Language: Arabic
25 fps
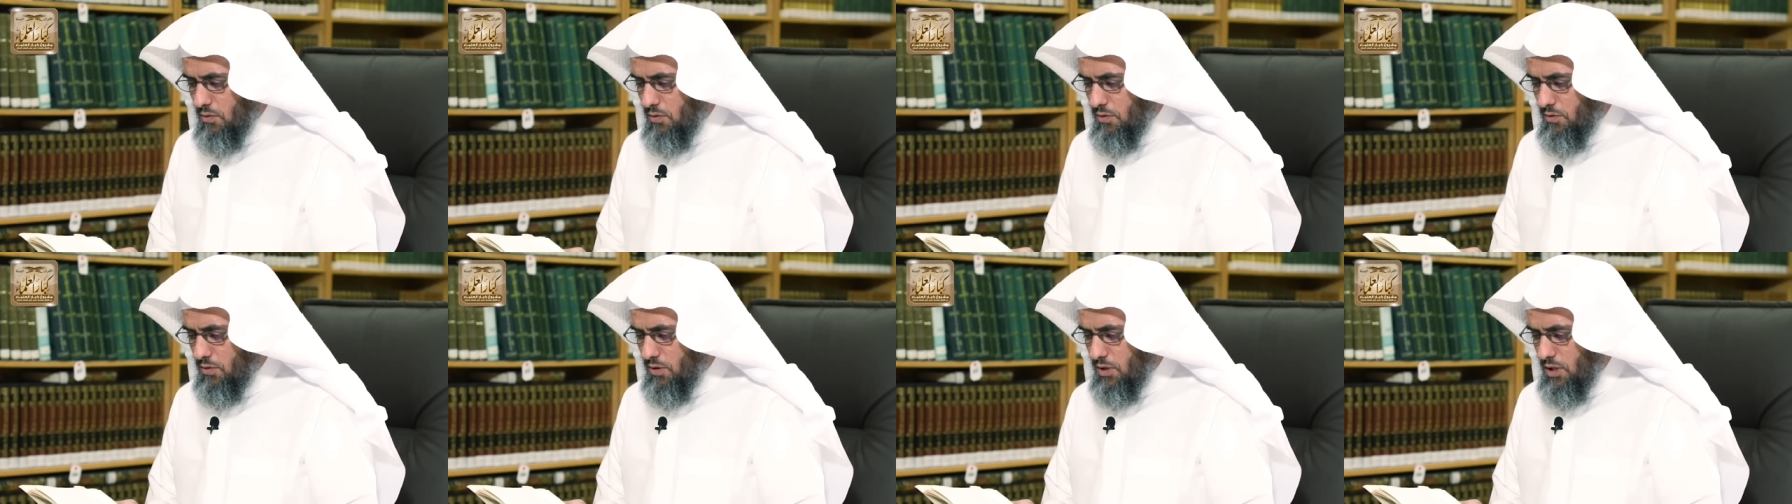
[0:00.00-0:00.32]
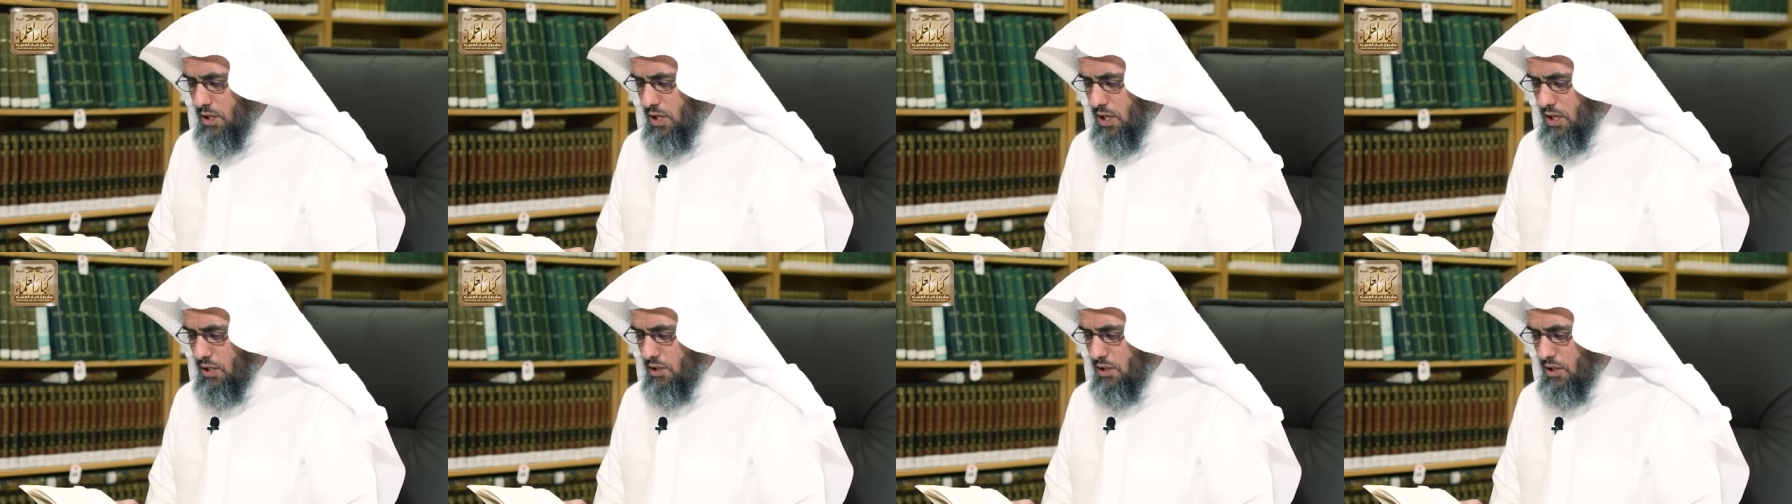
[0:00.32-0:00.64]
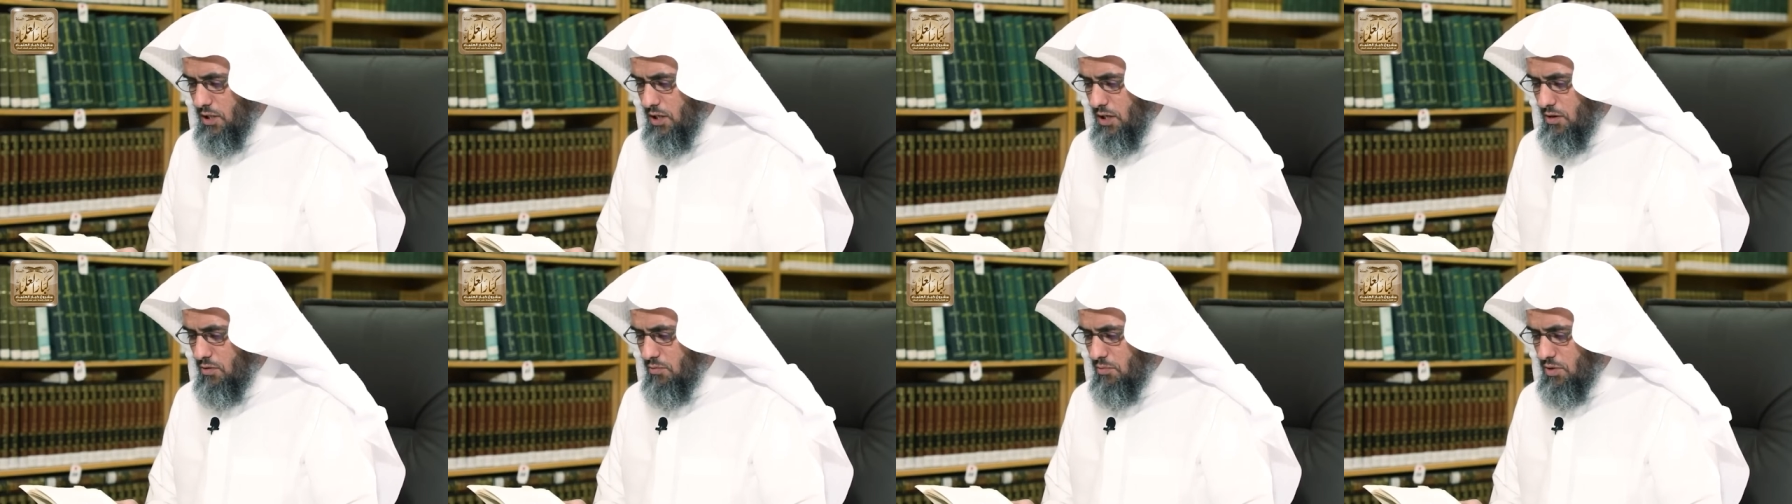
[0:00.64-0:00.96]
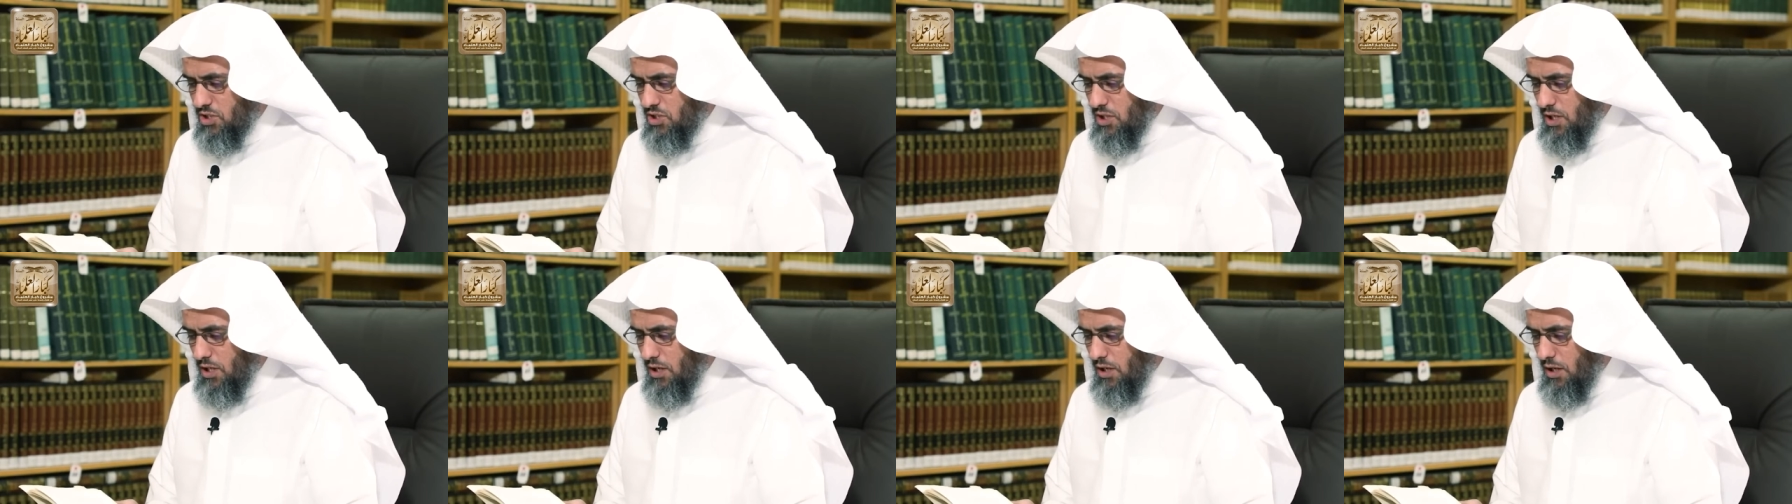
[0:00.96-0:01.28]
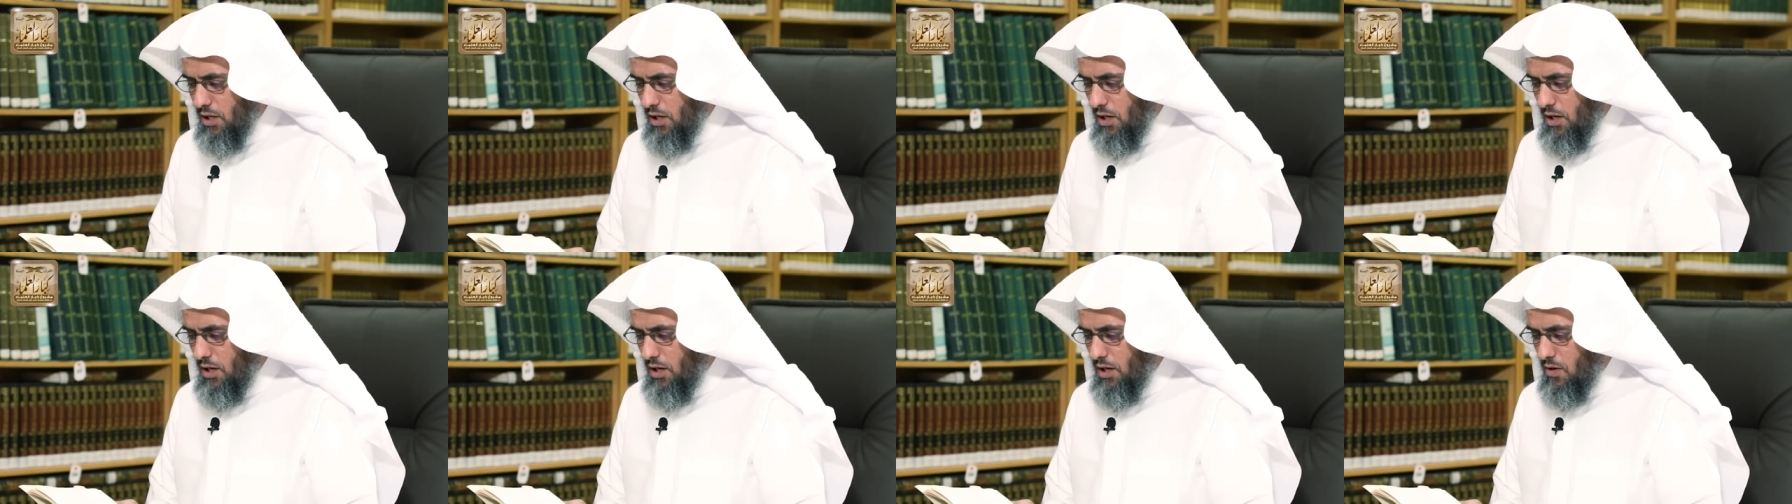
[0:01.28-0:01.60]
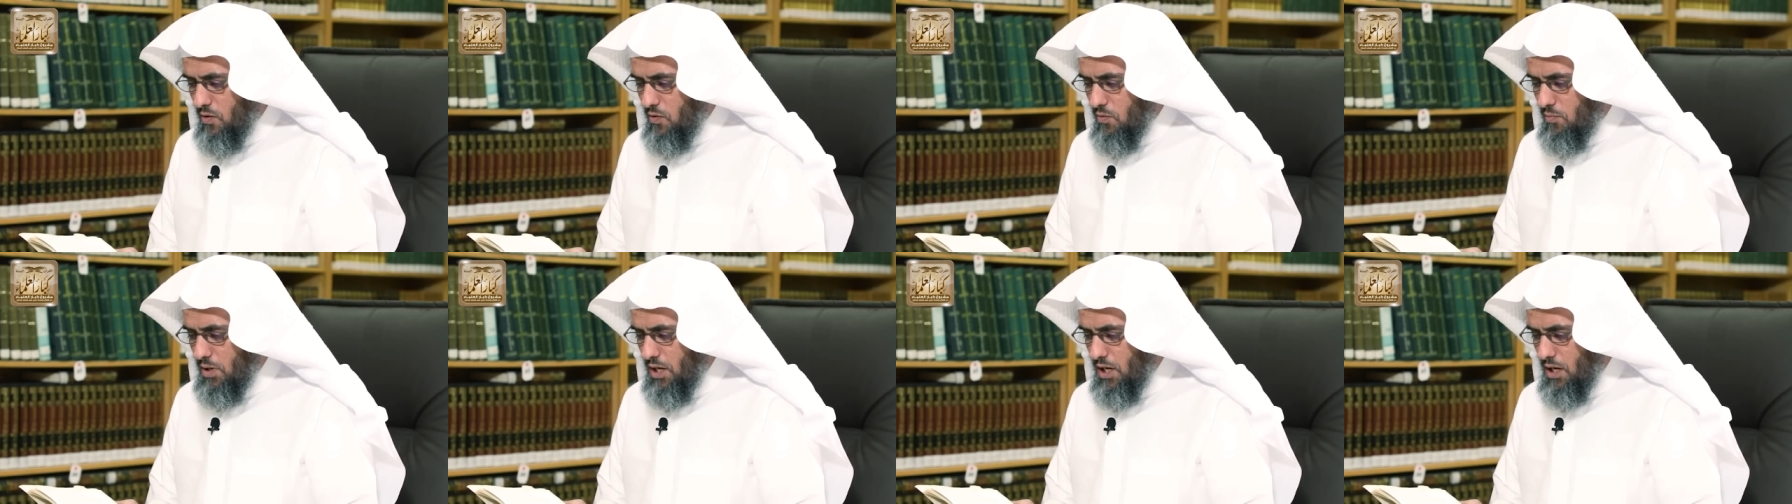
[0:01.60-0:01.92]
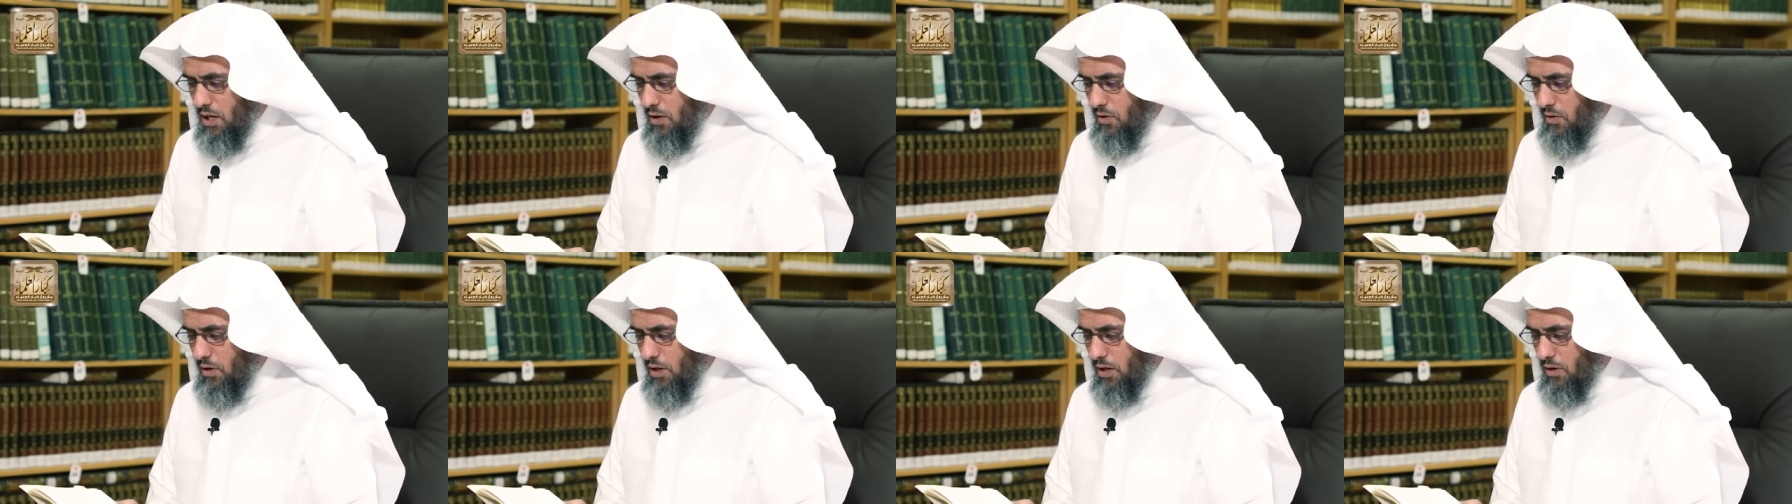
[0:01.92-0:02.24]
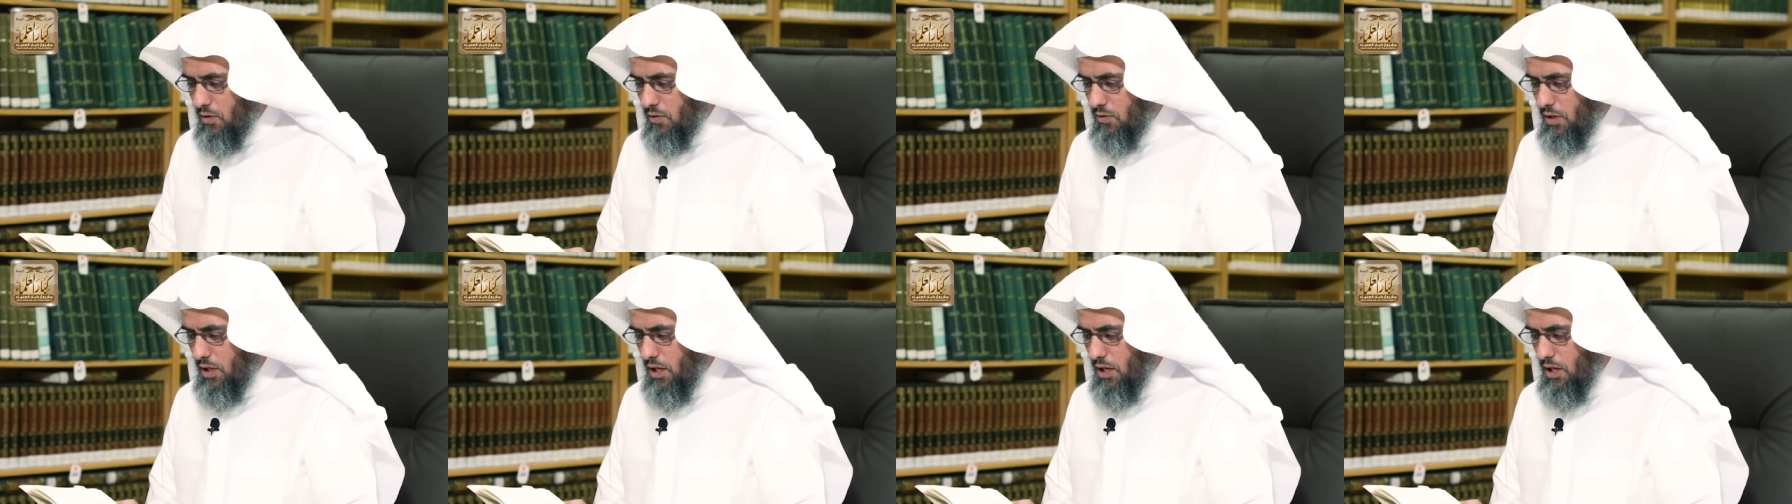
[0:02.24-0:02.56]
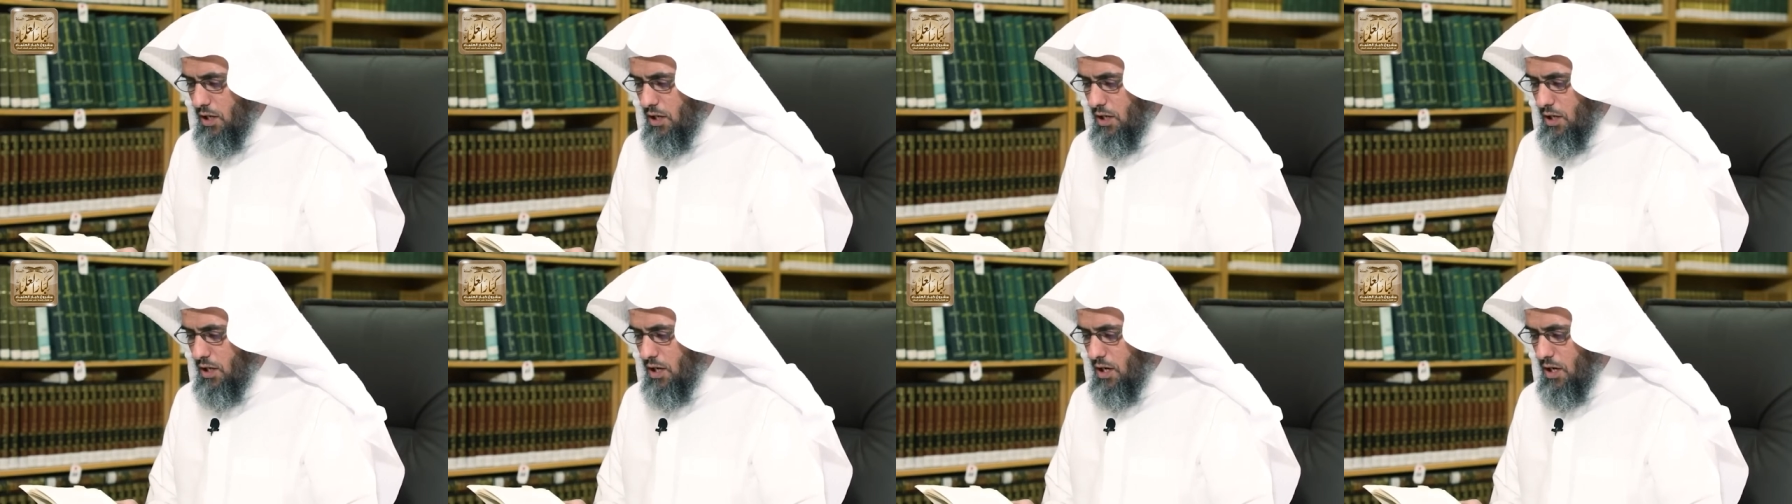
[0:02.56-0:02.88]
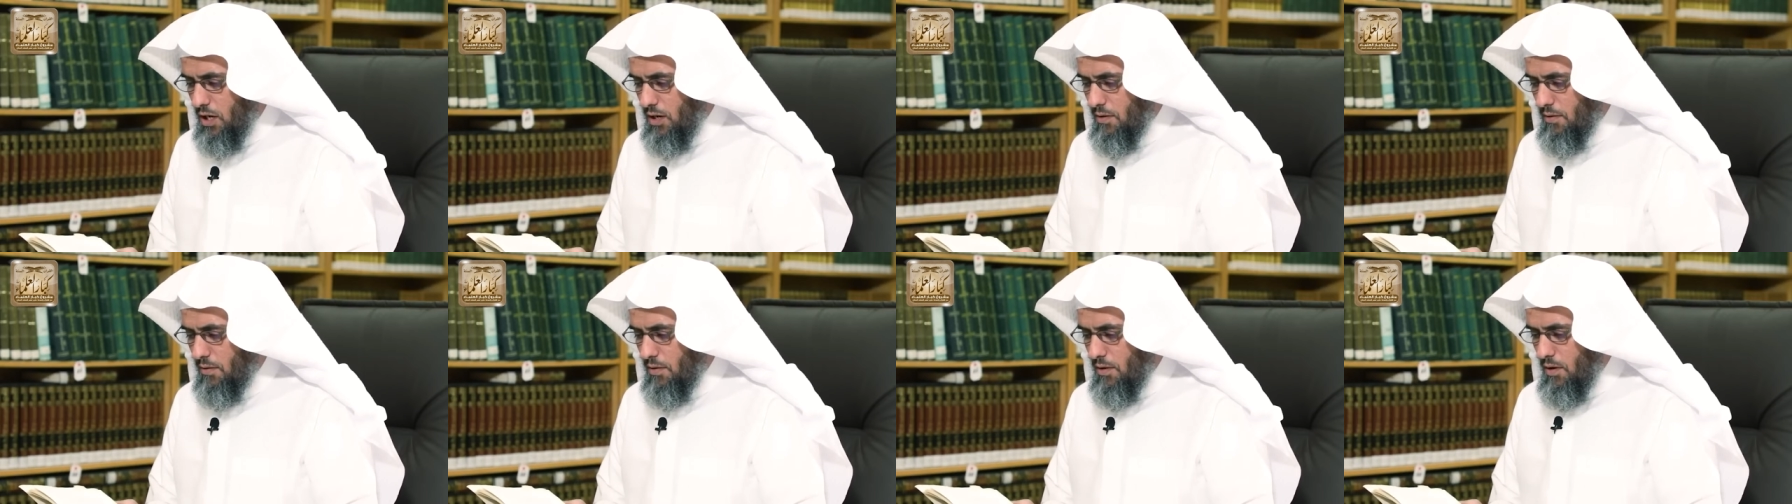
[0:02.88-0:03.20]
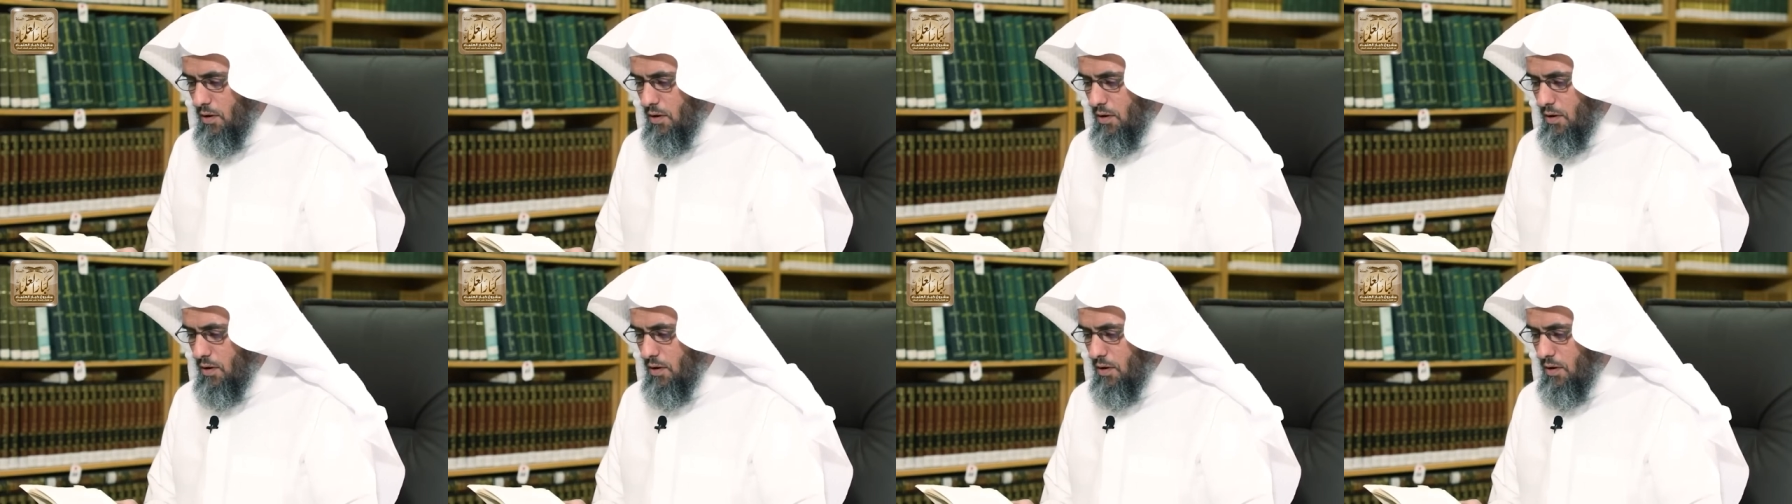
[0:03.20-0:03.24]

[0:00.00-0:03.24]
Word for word: وذرياتنا ومشايخنا ومن له حق علينا